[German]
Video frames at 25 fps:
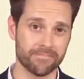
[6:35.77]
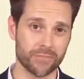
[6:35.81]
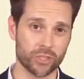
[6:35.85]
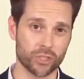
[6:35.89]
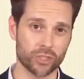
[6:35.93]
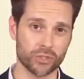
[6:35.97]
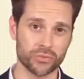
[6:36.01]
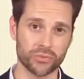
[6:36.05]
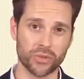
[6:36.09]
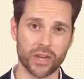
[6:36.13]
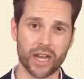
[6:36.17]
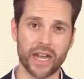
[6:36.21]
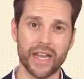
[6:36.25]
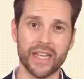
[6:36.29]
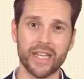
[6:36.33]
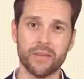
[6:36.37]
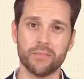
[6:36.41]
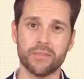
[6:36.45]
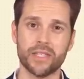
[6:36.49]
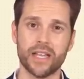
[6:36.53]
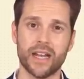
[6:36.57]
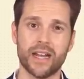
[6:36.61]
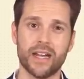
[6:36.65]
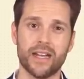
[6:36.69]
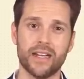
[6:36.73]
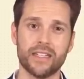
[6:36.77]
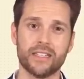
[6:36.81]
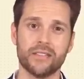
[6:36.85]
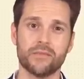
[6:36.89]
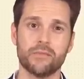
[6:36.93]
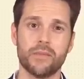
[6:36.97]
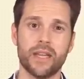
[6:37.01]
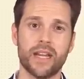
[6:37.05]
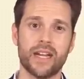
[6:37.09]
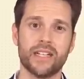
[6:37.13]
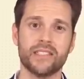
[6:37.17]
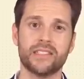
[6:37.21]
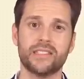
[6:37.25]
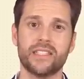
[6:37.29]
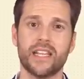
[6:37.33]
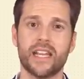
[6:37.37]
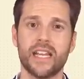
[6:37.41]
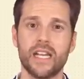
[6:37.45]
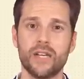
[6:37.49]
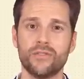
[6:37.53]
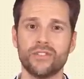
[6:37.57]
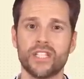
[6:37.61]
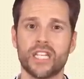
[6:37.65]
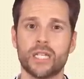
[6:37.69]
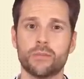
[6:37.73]
Schon vor einem Jahr hätten mehr als die
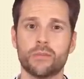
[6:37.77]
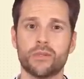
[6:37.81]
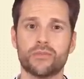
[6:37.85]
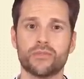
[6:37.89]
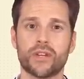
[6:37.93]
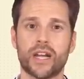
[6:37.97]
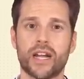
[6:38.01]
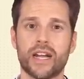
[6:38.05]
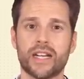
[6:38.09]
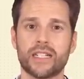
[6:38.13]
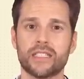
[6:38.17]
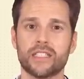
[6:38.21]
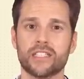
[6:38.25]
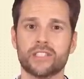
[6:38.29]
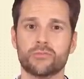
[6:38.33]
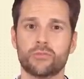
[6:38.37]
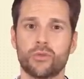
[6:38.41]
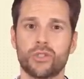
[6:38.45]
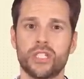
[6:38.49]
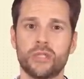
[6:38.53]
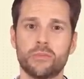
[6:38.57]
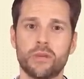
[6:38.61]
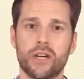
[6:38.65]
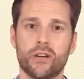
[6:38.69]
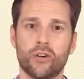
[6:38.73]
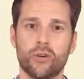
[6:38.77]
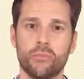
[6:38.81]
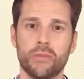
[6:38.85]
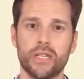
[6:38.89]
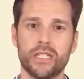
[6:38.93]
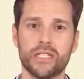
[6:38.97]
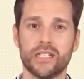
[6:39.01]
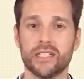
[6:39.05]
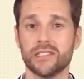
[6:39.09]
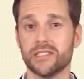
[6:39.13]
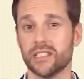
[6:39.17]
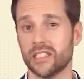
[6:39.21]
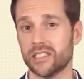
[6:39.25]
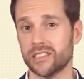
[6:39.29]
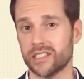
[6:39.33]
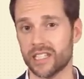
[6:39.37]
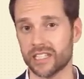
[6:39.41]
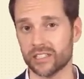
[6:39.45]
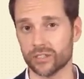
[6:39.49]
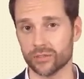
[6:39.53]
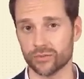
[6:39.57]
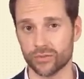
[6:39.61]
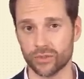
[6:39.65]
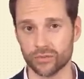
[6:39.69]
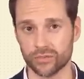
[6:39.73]
Hälfte der Befragten des Politbarometers,
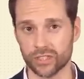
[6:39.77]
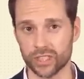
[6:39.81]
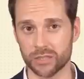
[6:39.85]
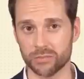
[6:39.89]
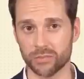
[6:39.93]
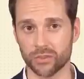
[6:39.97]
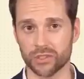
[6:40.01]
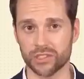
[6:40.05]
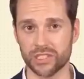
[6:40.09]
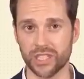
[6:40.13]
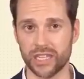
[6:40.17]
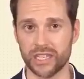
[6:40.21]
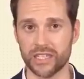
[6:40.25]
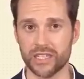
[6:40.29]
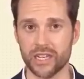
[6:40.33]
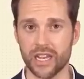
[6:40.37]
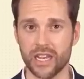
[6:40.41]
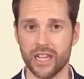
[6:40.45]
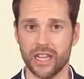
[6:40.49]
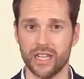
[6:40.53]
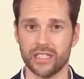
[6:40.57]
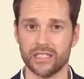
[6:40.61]
56 Prozent,